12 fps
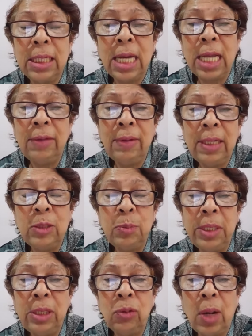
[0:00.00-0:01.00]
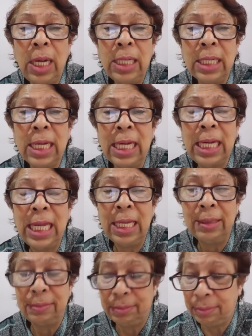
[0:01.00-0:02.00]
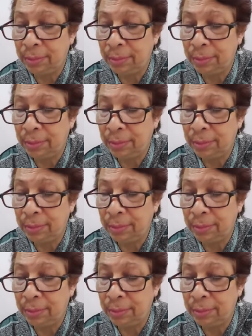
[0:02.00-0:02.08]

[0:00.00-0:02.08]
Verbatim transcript: a nivel espiritual crean,